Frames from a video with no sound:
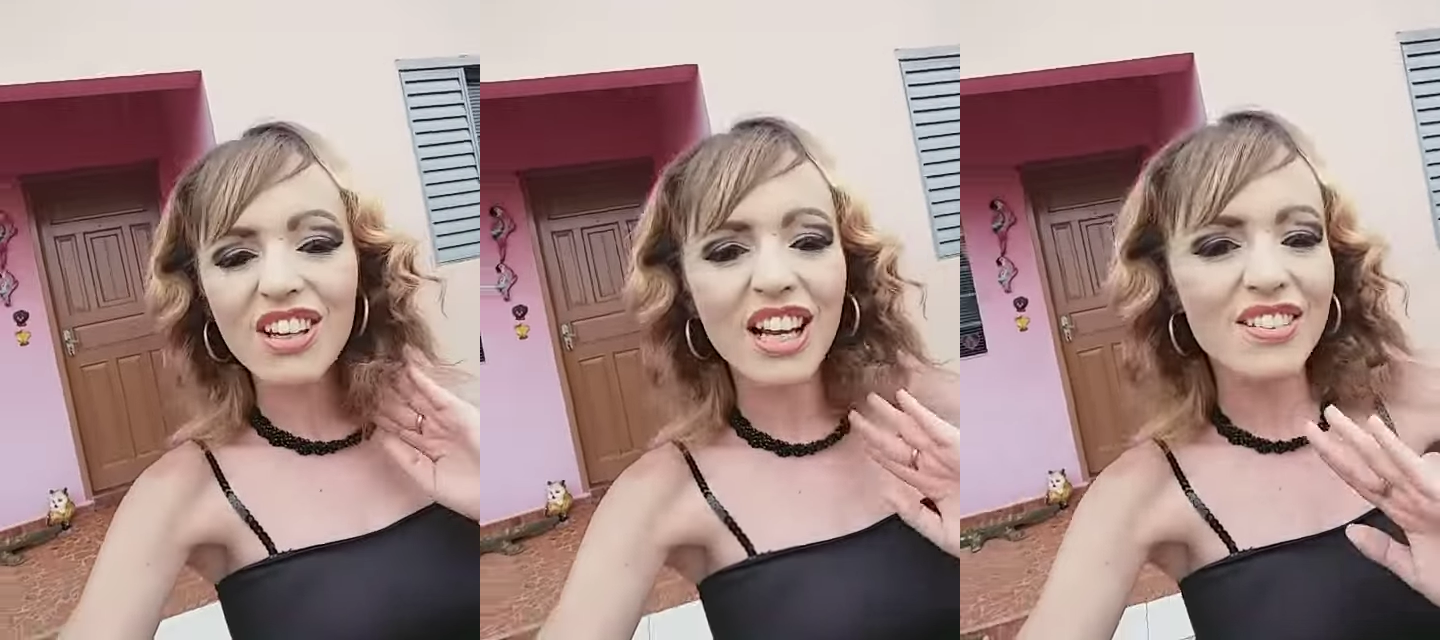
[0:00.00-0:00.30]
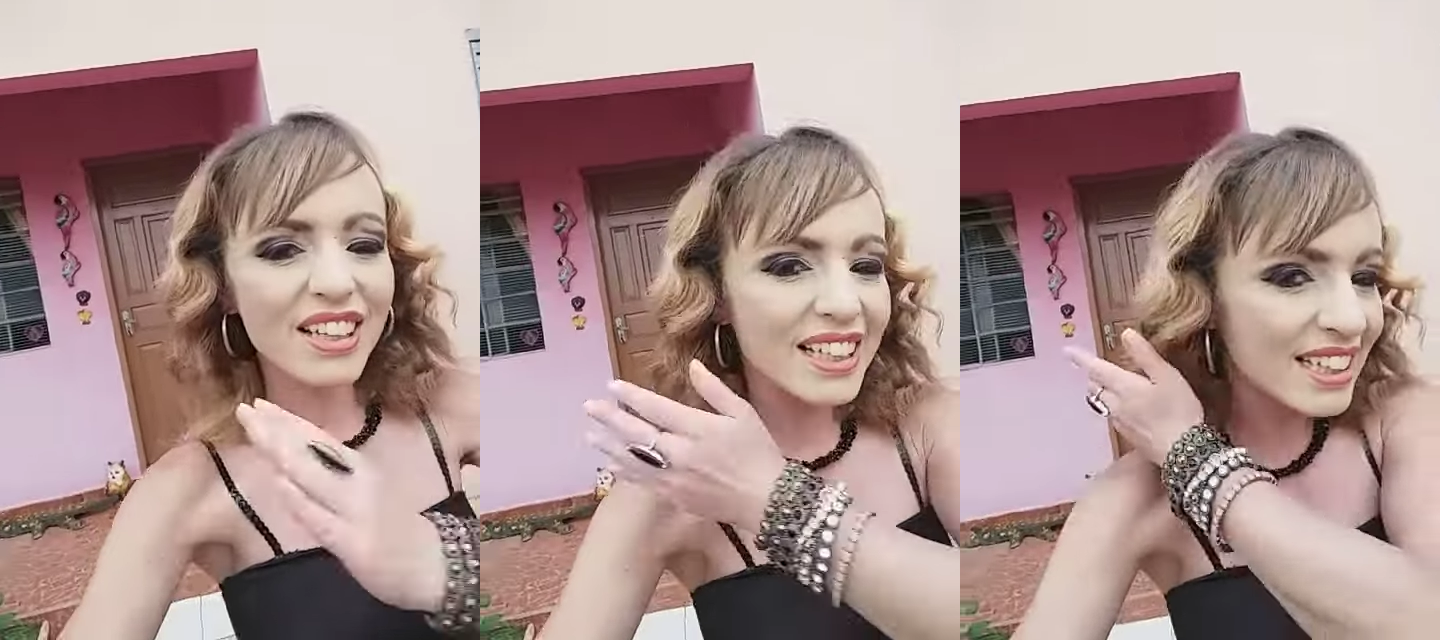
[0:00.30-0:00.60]
Olha
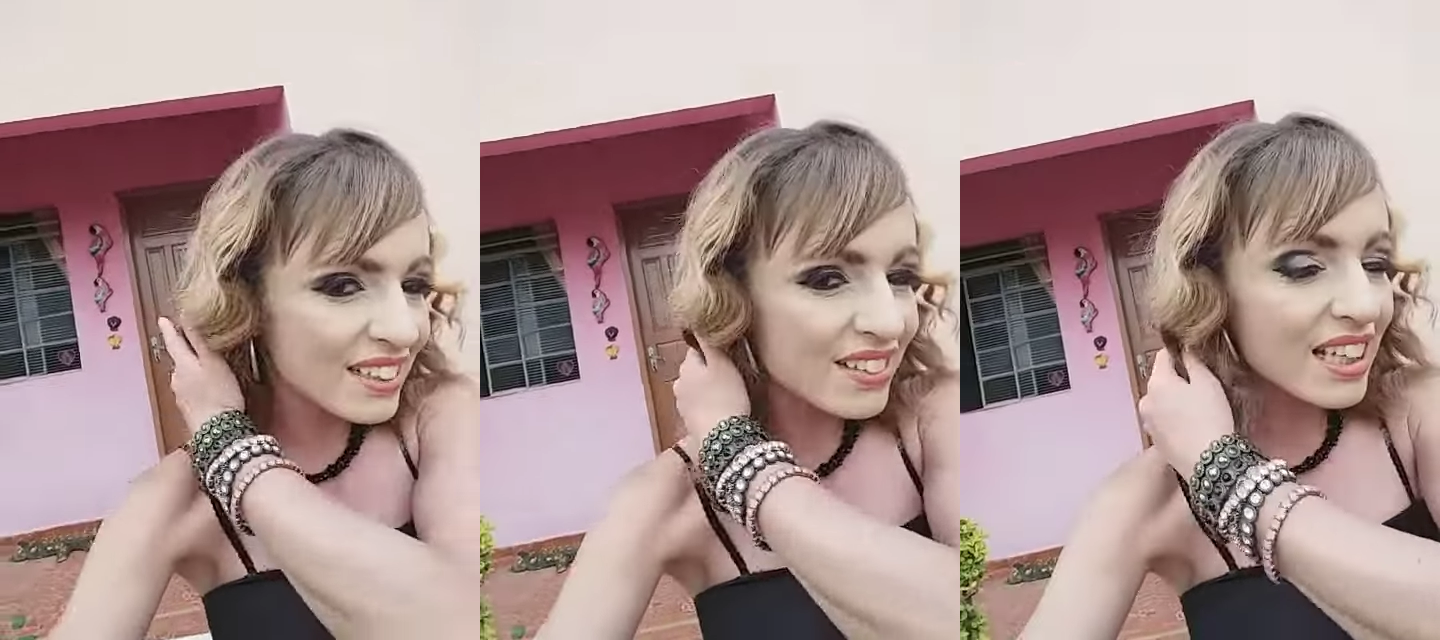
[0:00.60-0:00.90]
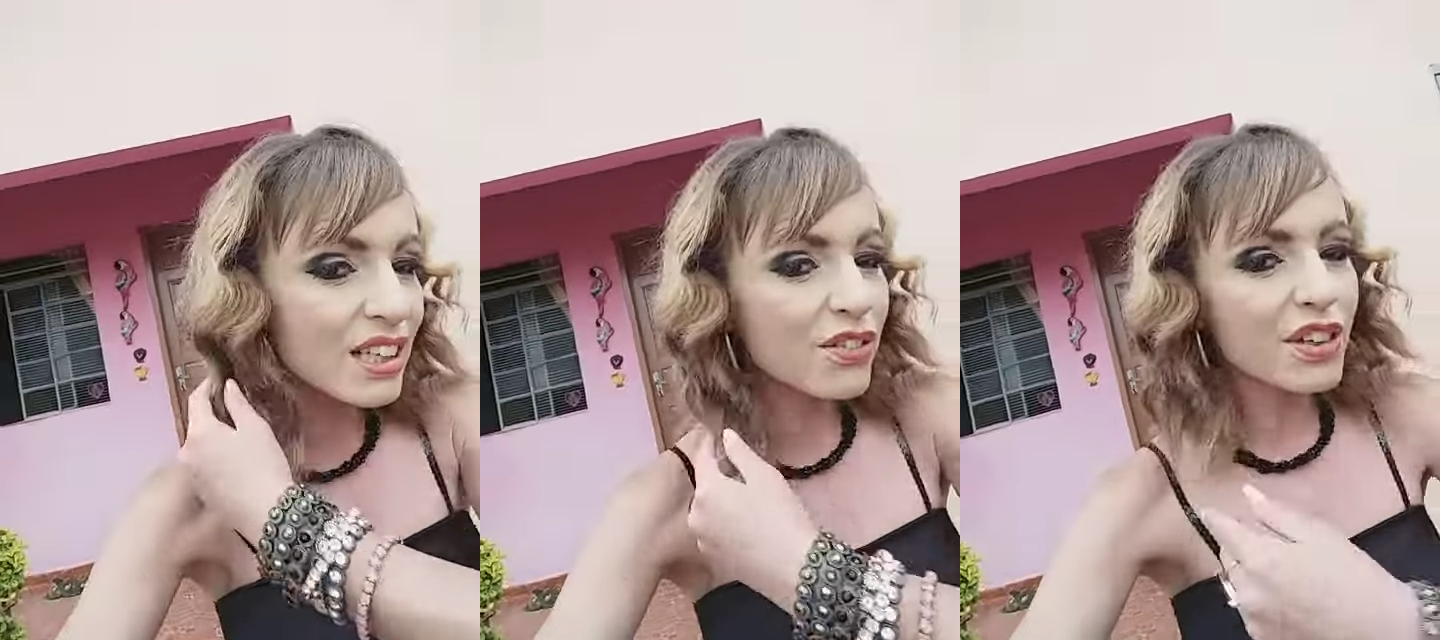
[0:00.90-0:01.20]
só que lindo
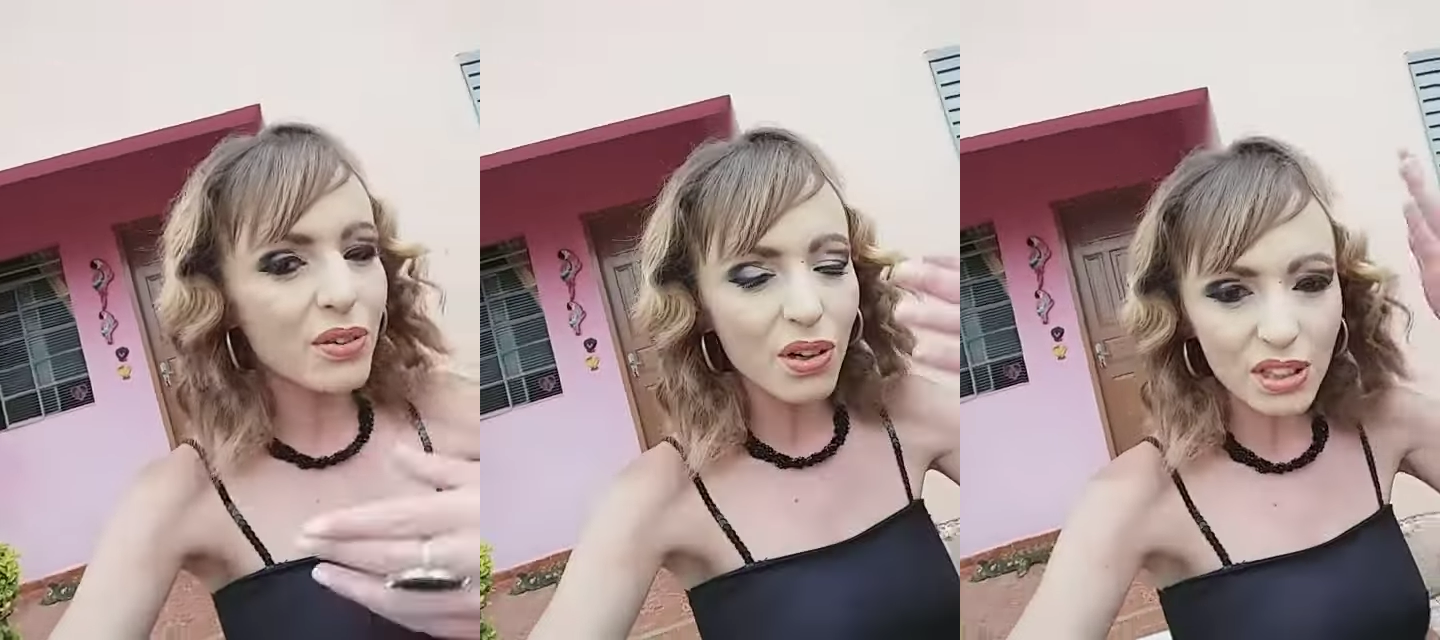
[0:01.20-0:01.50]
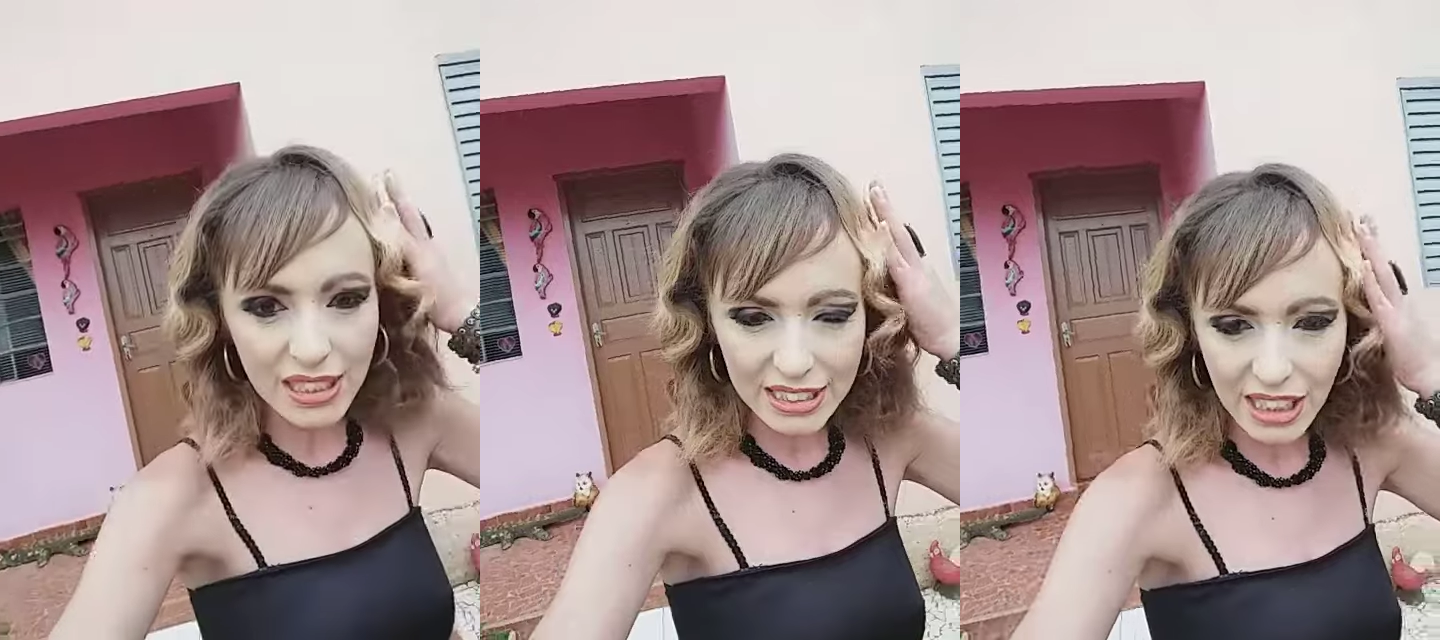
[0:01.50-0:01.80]
que ele
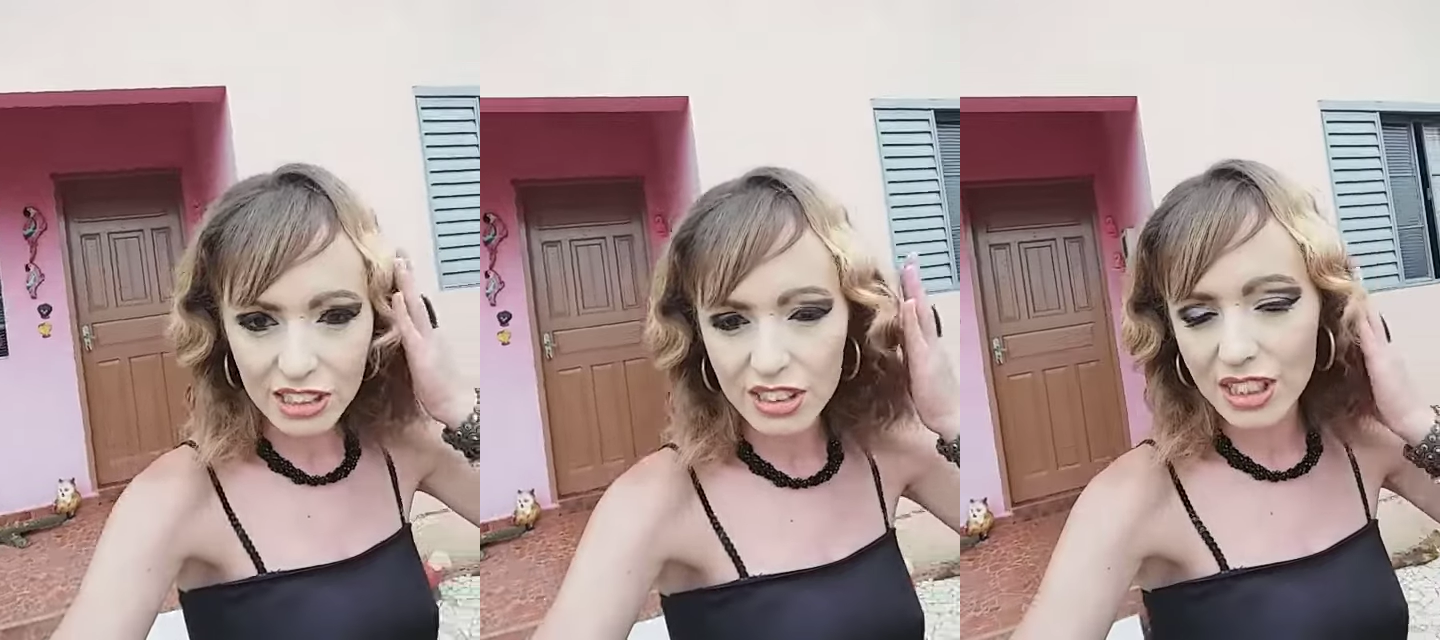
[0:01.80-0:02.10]
ficou, né, gente?